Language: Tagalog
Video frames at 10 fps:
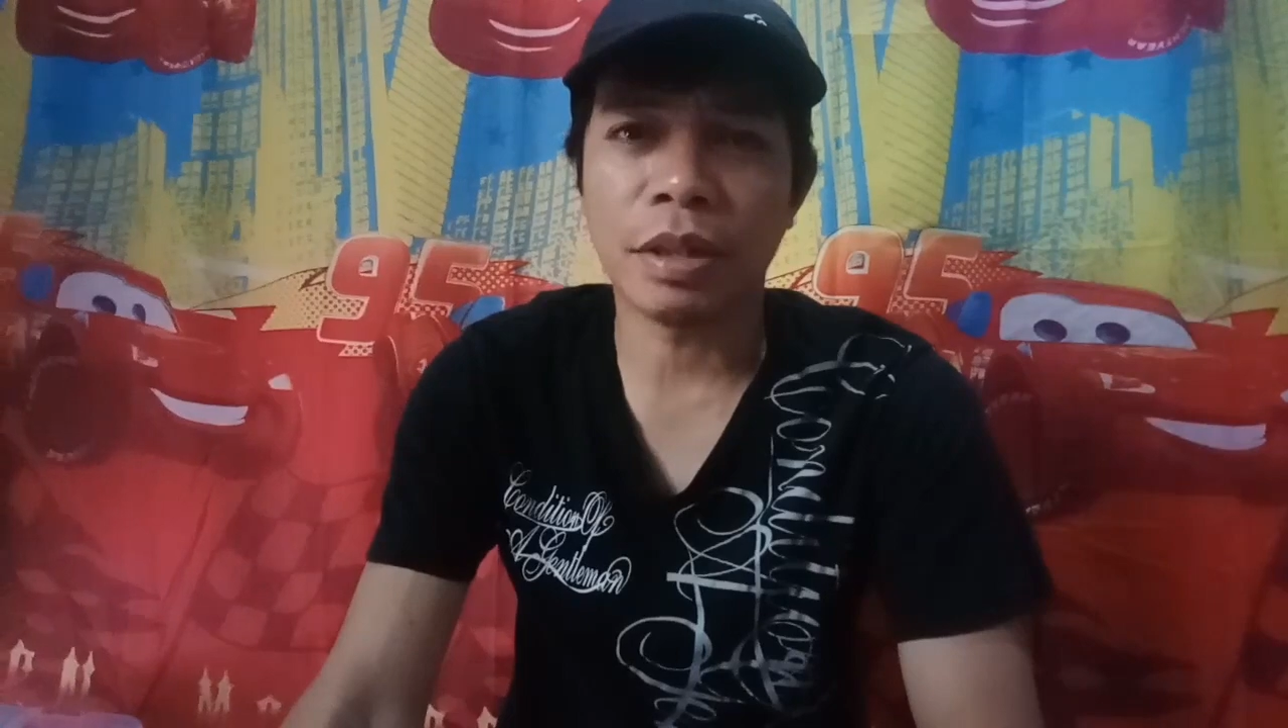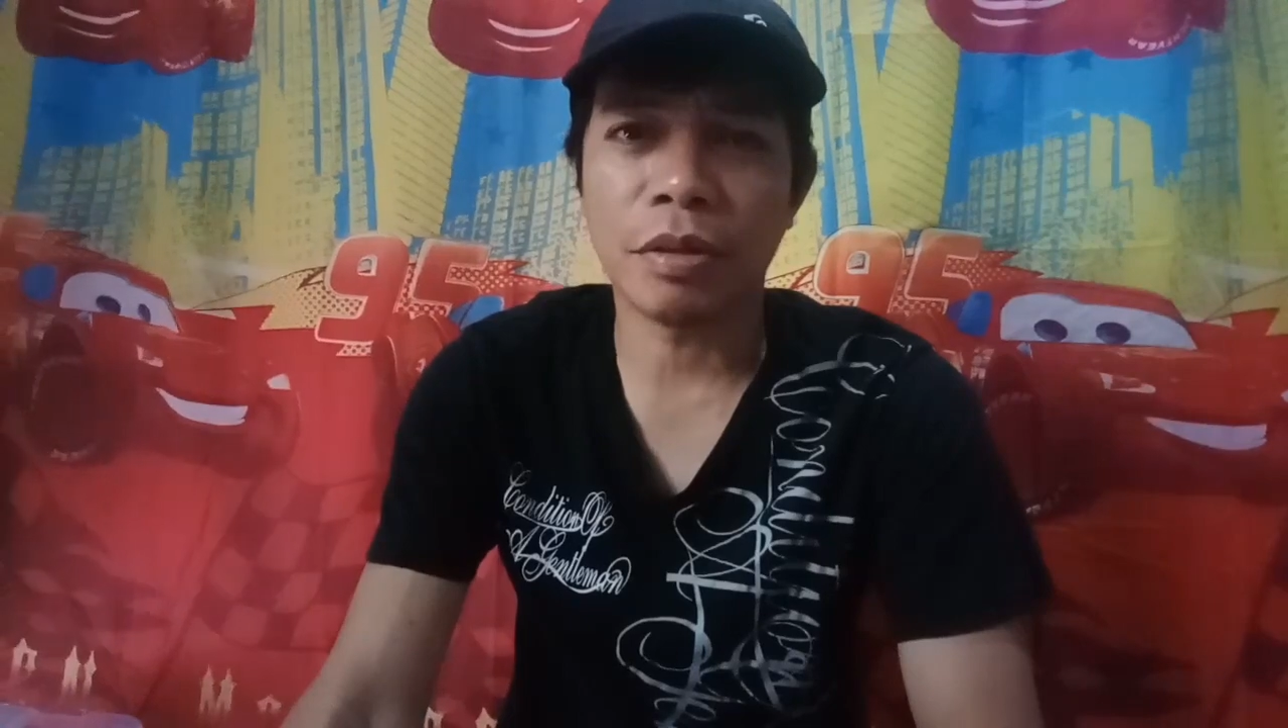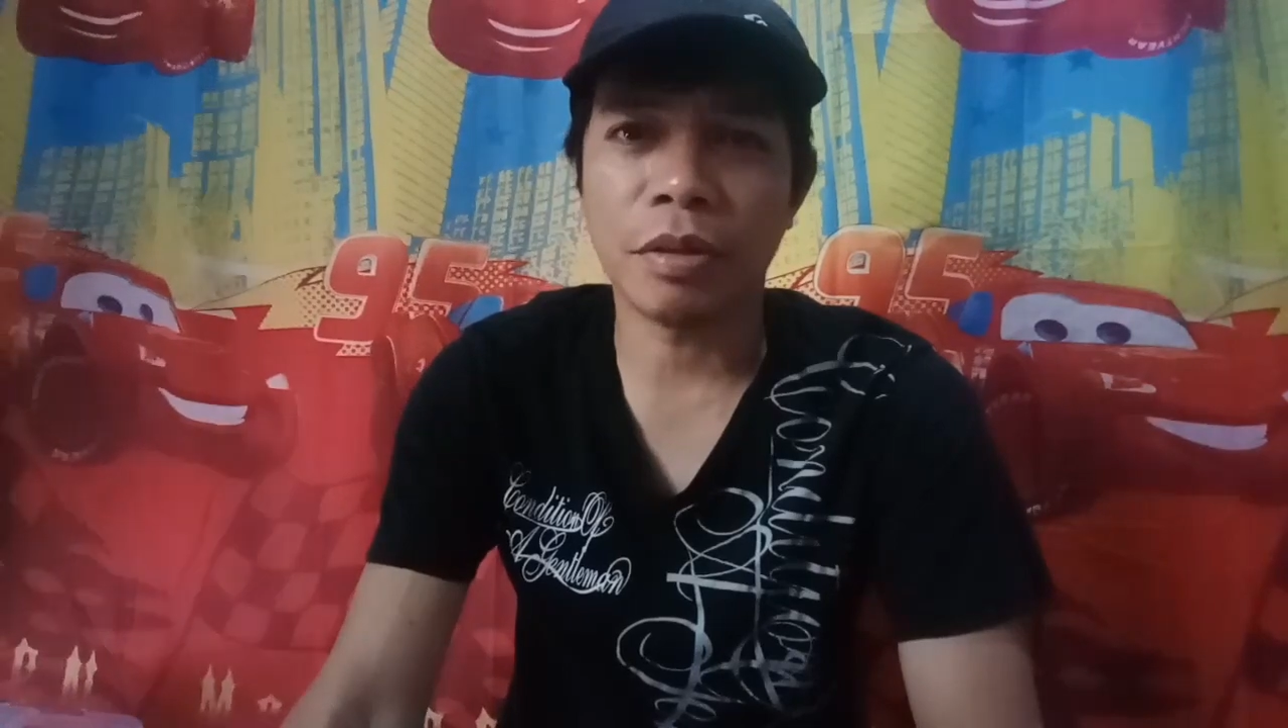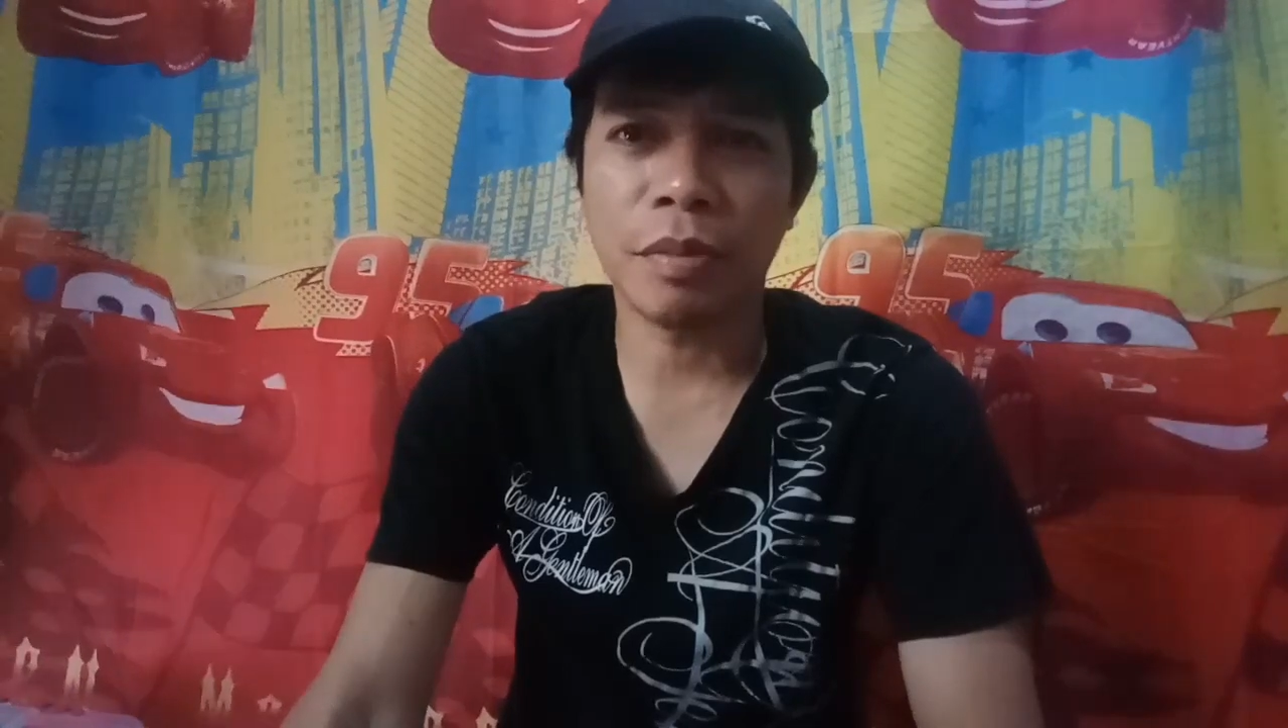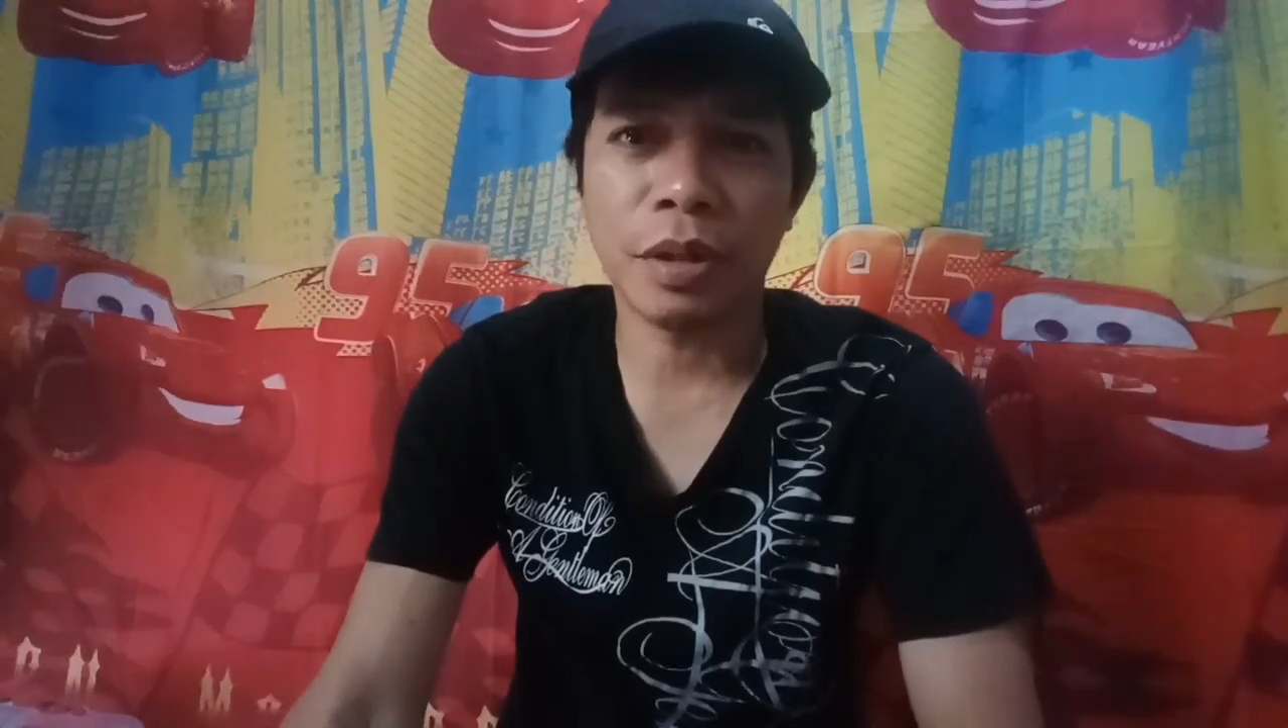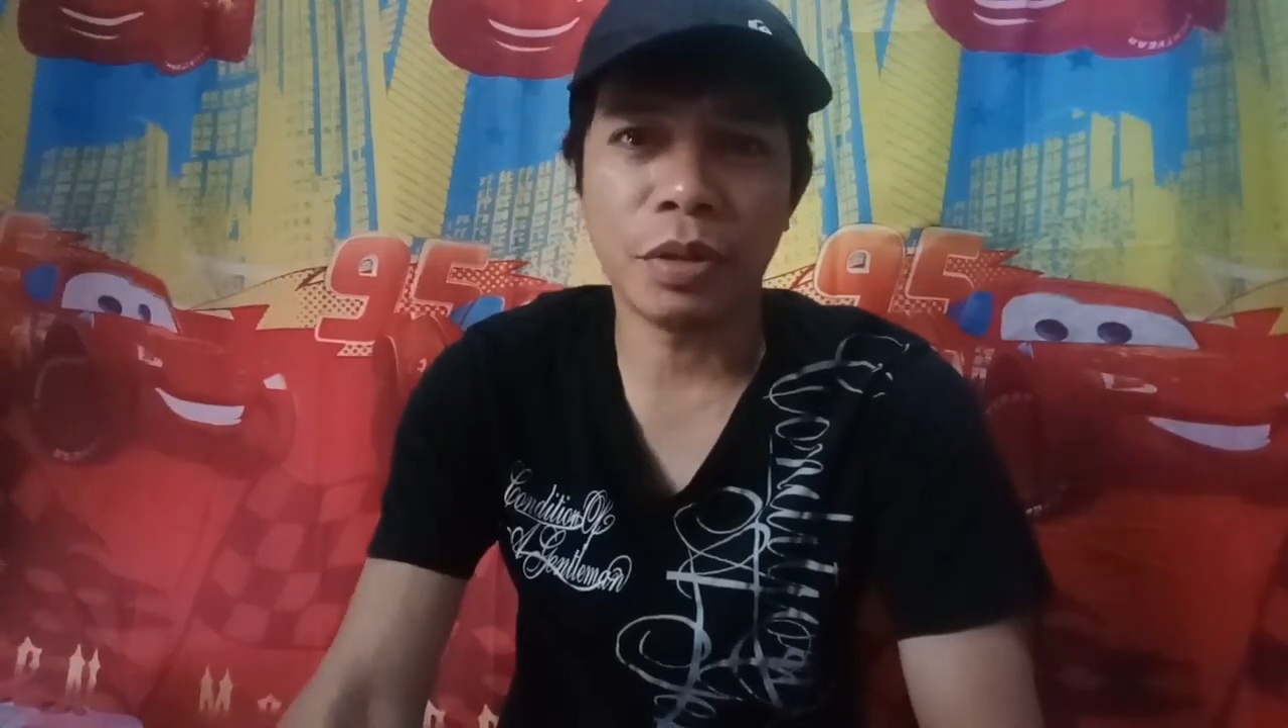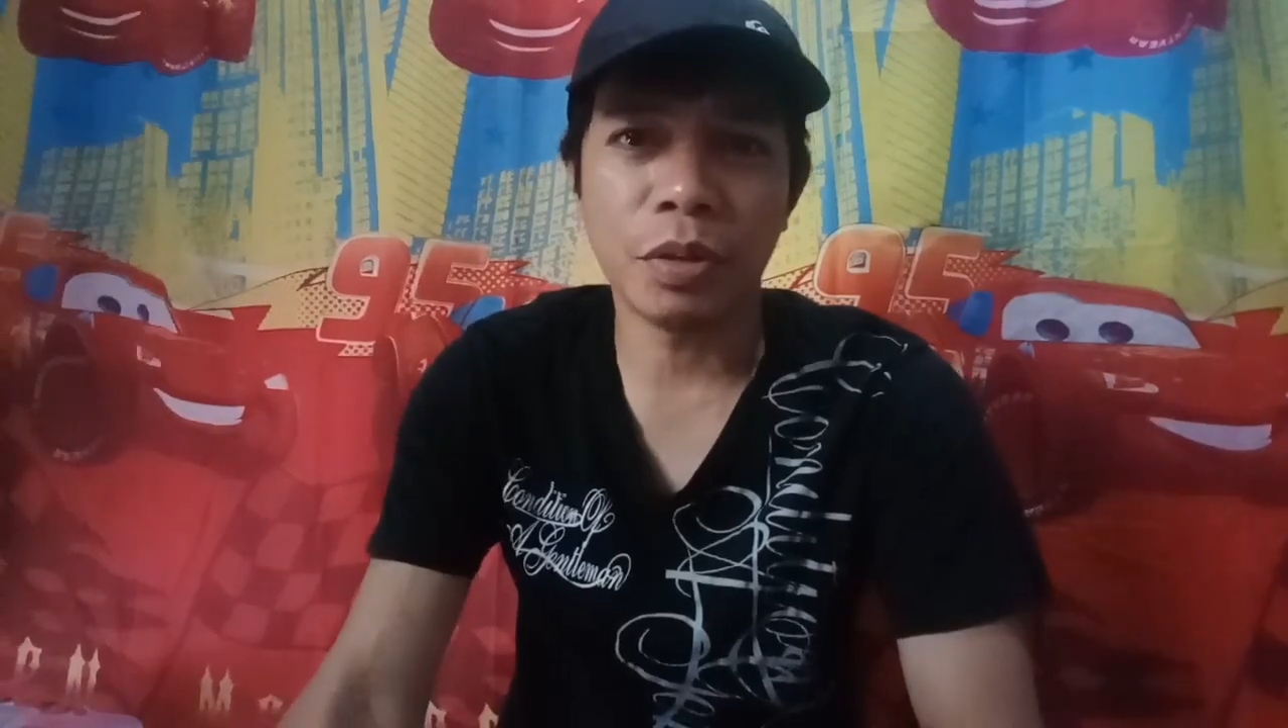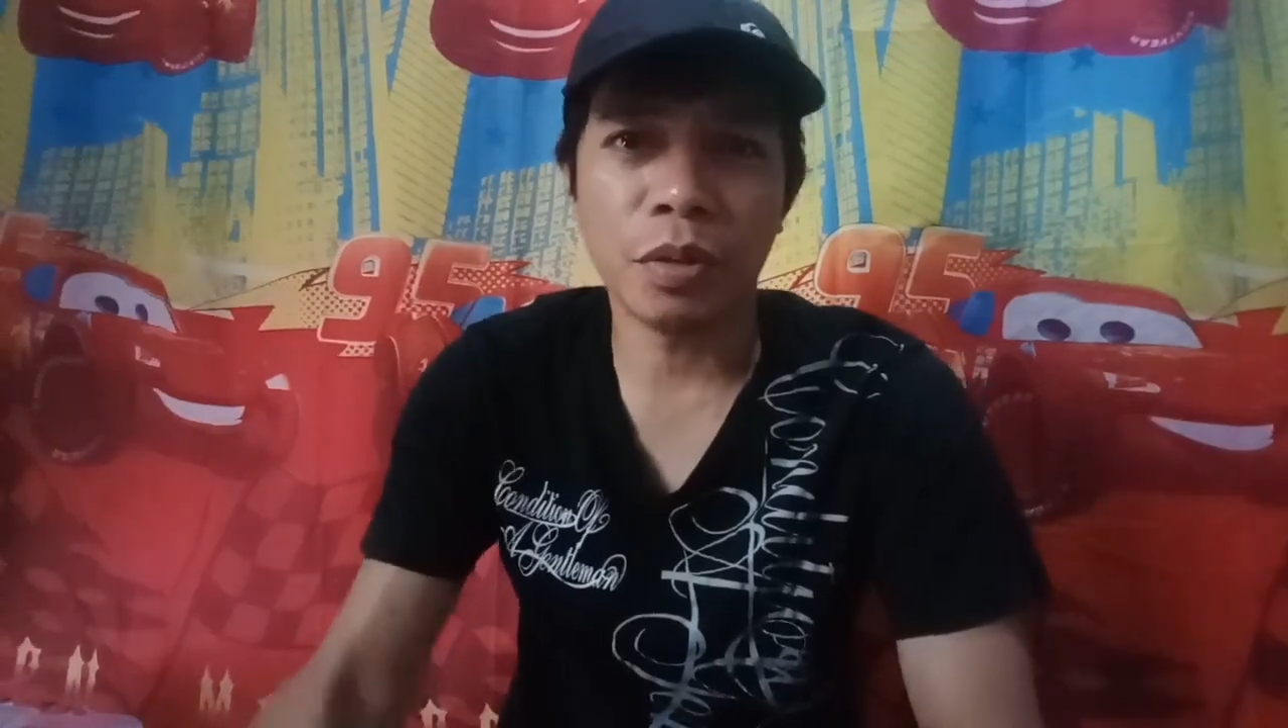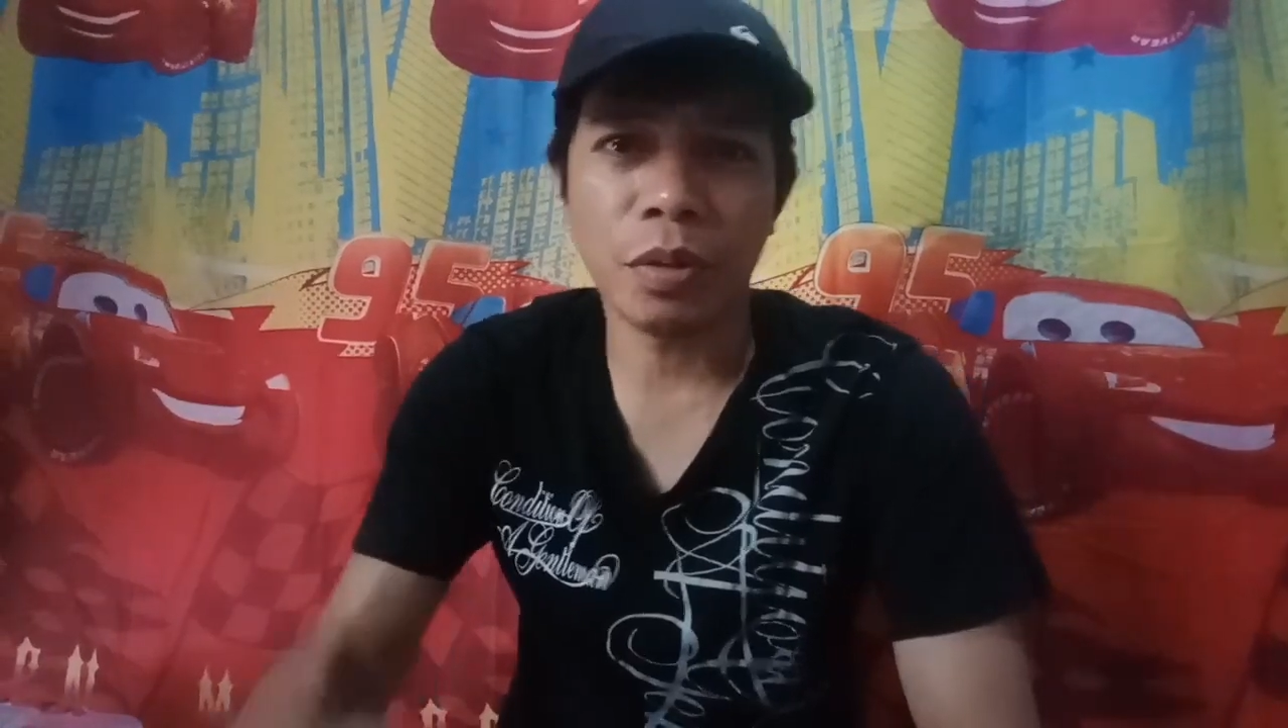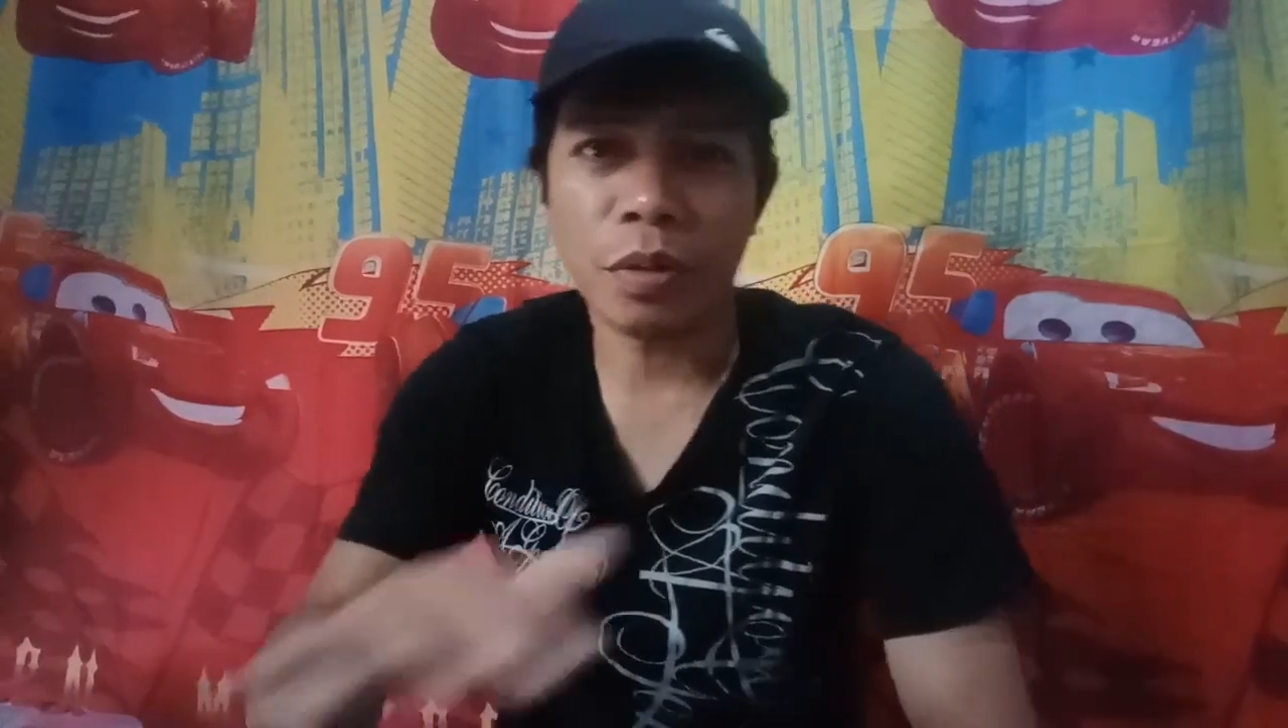inyo. Medyo